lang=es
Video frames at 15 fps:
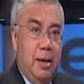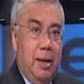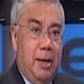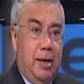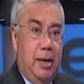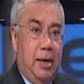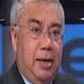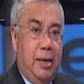
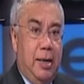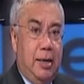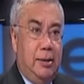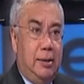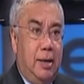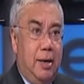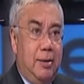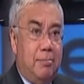en realidad
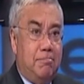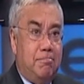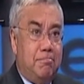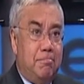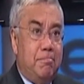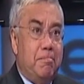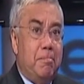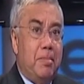está
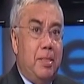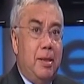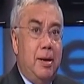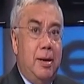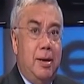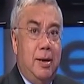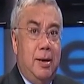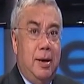
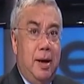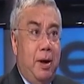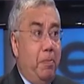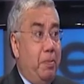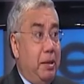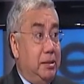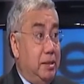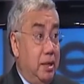eh,
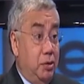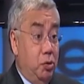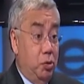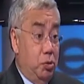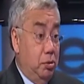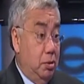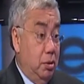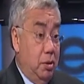expresando